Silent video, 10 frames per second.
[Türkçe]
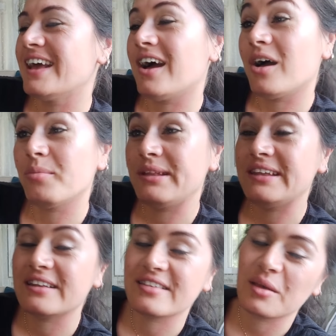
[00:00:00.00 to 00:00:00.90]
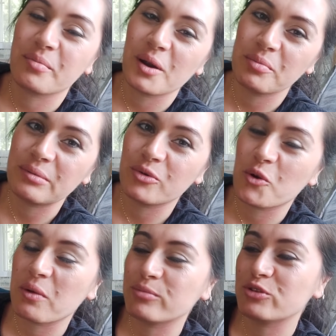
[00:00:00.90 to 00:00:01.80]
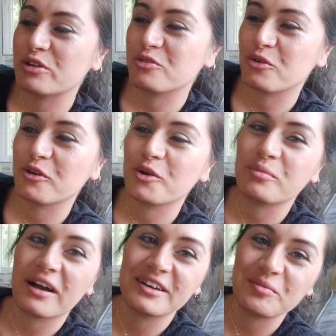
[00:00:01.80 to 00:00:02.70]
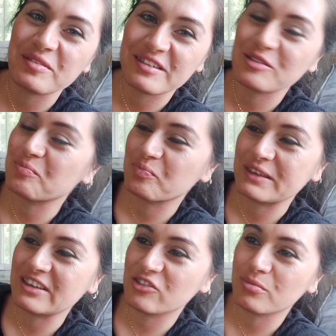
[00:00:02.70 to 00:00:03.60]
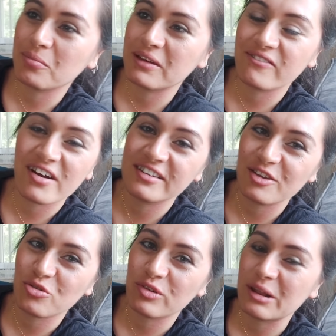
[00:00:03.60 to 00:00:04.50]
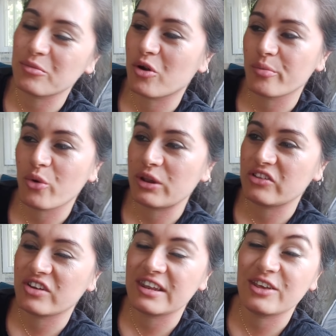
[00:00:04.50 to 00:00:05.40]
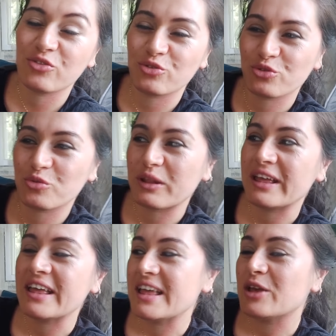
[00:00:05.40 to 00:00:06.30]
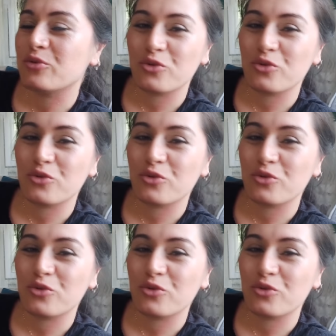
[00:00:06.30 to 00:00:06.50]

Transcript: Abiliği nasıl yapar bilmiyorum. Ha bunları söylüyorum aklınızda ikinci bebek var diye söylemiyorum. Öyle hani iki çocukla günüm